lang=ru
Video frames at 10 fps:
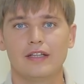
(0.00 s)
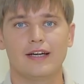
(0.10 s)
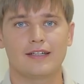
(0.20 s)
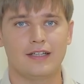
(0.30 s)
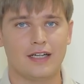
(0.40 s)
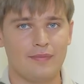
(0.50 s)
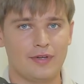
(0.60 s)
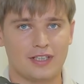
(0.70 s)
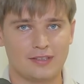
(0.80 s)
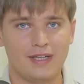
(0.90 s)
так и на
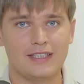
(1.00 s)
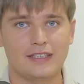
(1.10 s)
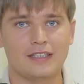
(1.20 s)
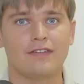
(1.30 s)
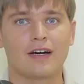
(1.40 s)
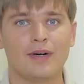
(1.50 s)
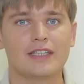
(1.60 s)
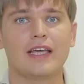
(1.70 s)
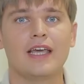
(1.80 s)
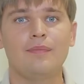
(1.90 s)
камерах с матрицей
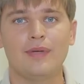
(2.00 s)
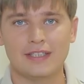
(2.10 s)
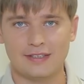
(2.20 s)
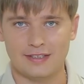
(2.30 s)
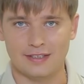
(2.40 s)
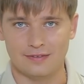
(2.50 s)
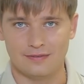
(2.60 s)
формата APS-C.